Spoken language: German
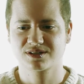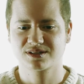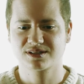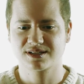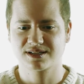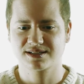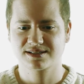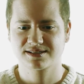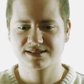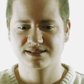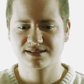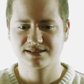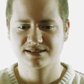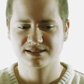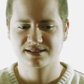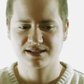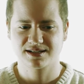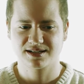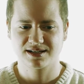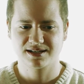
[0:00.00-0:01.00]
dass
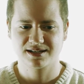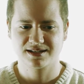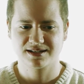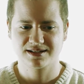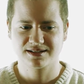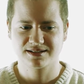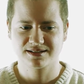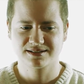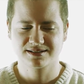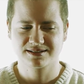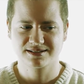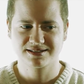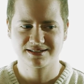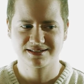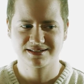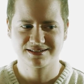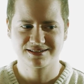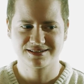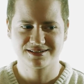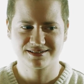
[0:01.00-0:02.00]

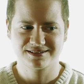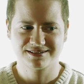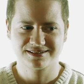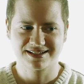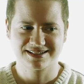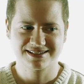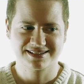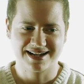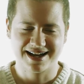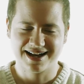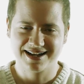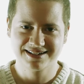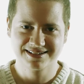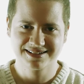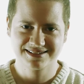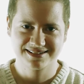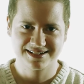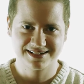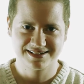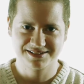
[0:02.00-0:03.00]
sich das
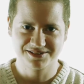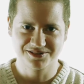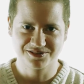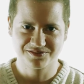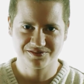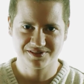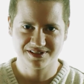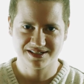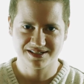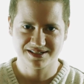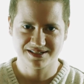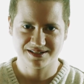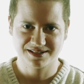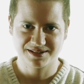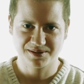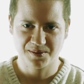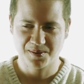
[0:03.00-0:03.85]
alles halt irgendwie